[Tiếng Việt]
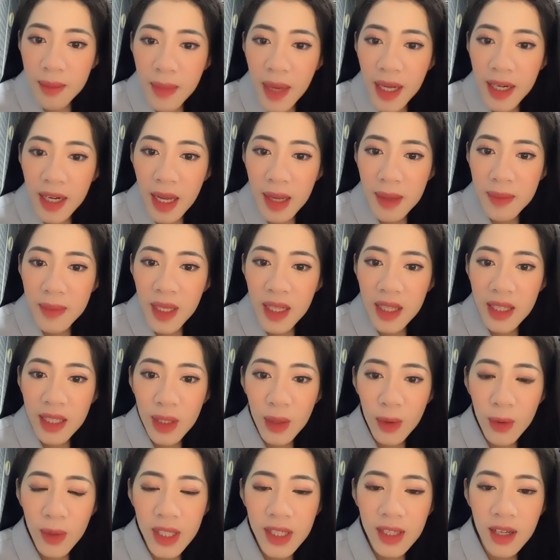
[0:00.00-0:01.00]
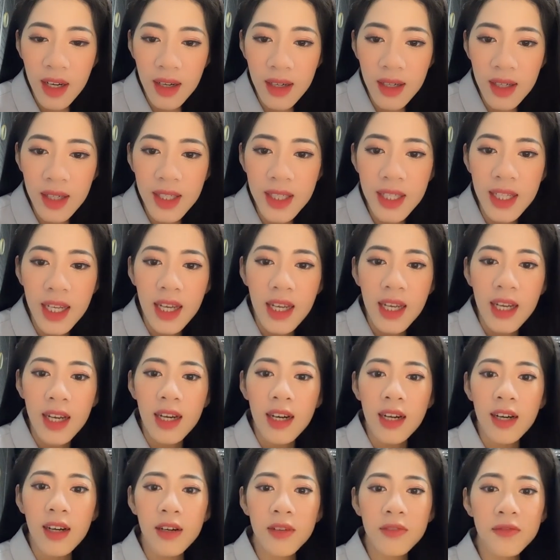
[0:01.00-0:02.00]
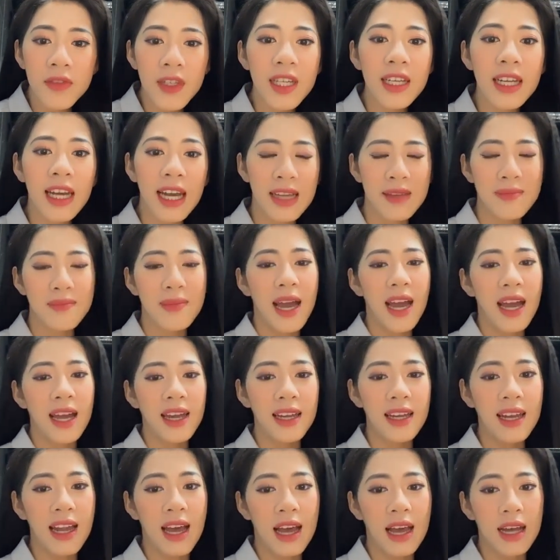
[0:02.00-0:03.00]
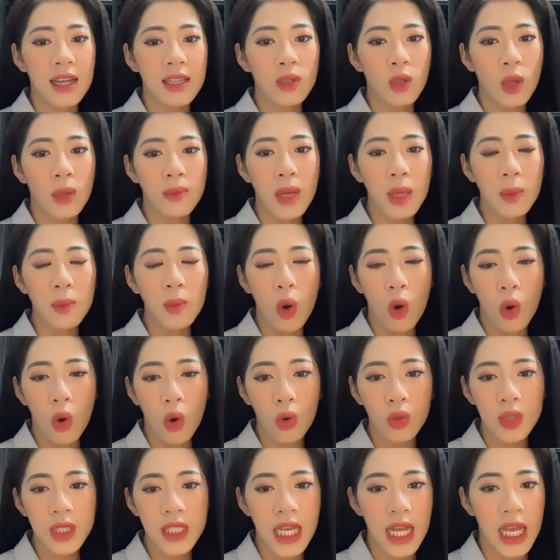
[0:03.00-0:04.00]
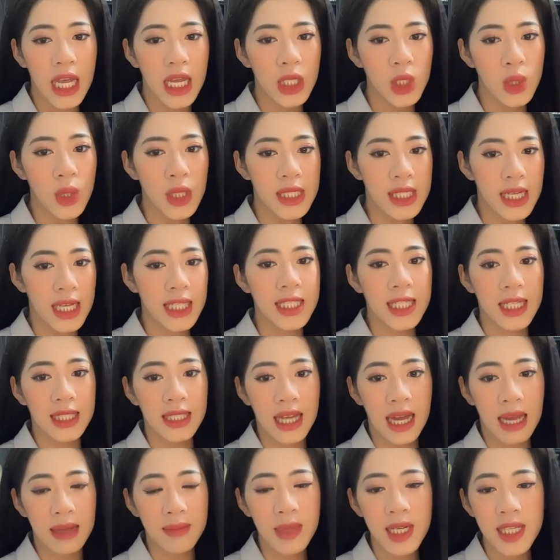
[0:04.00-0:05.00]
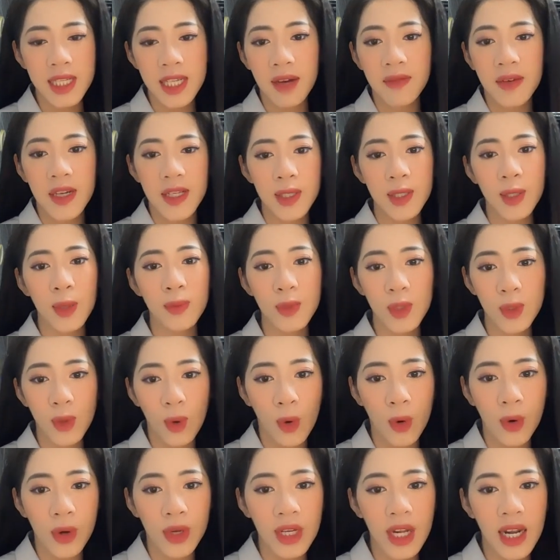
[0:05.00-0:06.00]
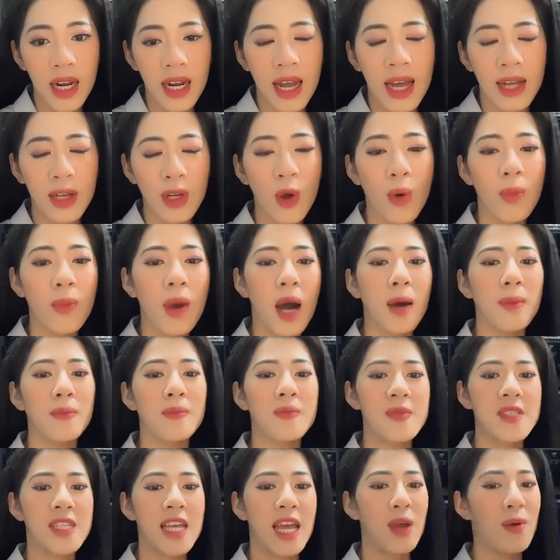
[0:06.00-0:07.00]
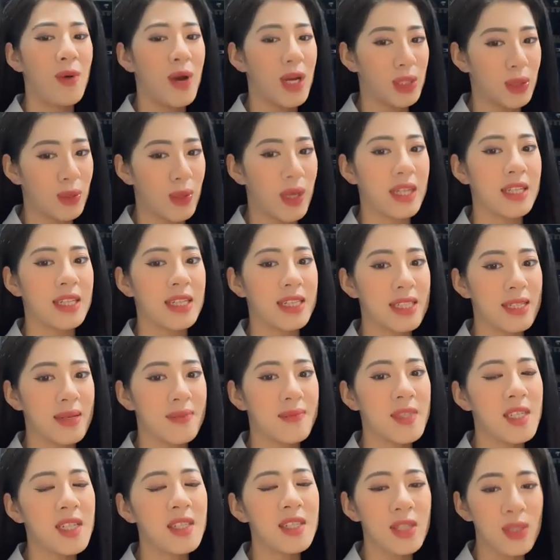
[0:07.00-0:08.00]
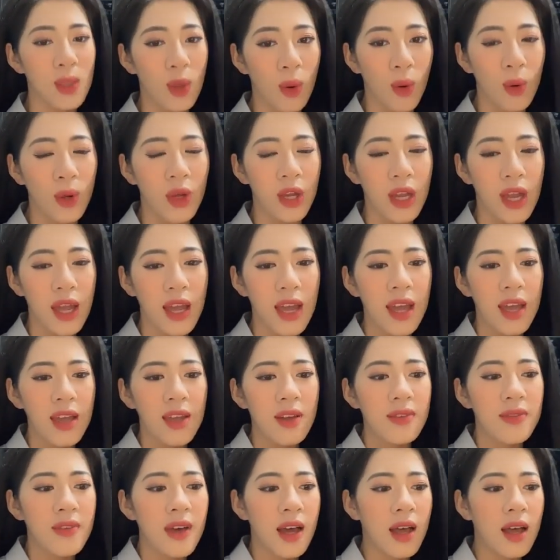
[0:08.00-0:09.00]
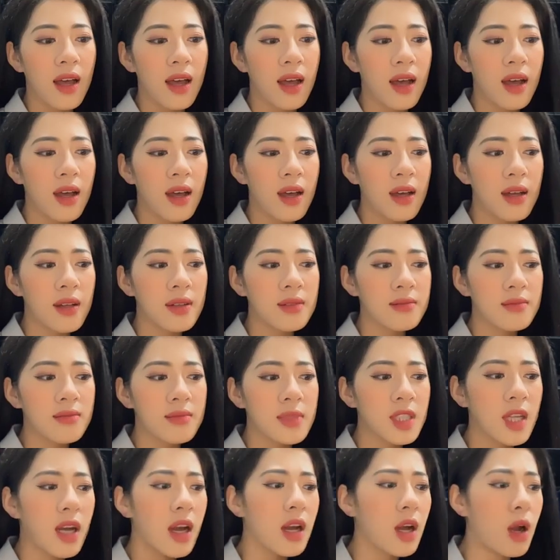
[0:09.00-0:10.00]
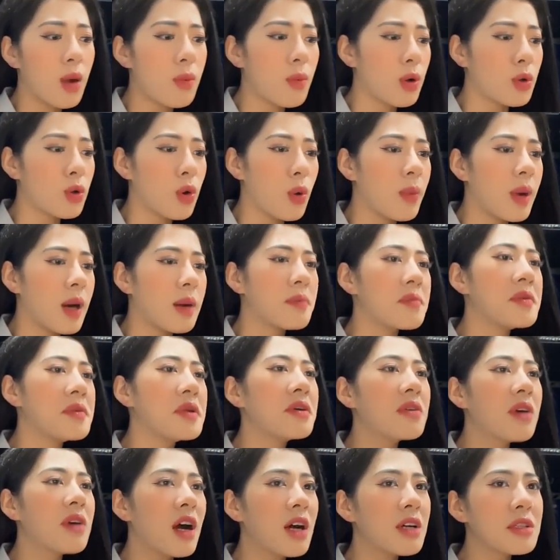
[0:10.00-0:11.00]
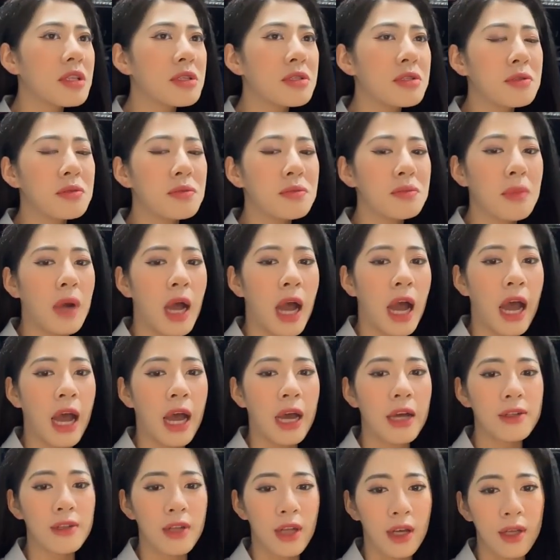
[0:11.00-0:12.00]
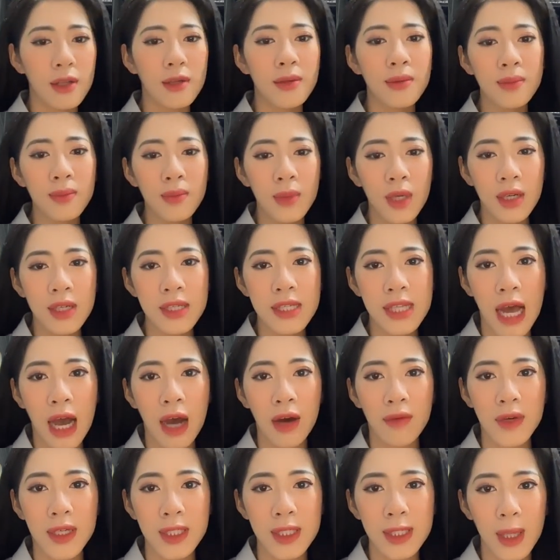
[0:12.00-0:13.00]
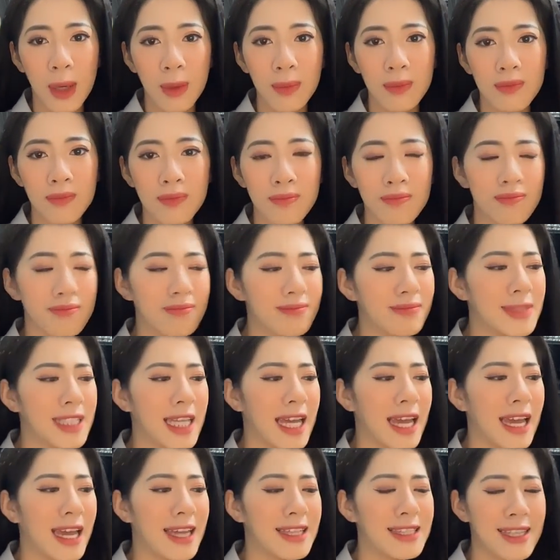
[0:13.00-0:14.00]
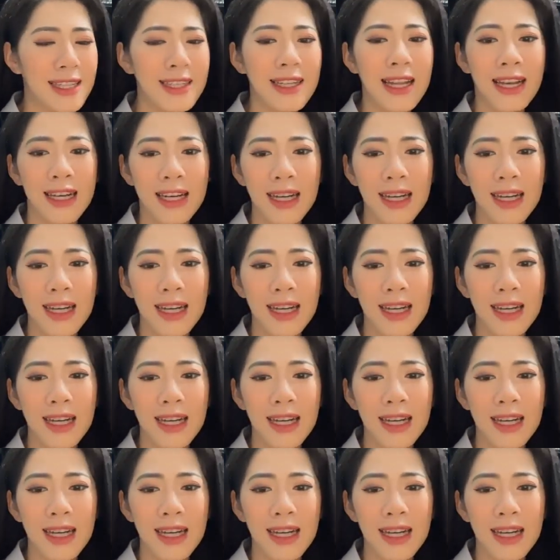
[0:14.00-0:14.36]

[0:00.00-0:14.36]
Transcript: bạn Emily Quỳnh ơi, Ờ, vì ngày mai là toàn Bắc Bộ sẽ chuyển sang trạng thái mưa rào và rông rồi nên là nồm ẩm sẽ hoàn toàn được chấm dứt rồi. Và trời không còn nồm ẩm nữa thế nhưng mà đấy mưa rào và rông sẽ rất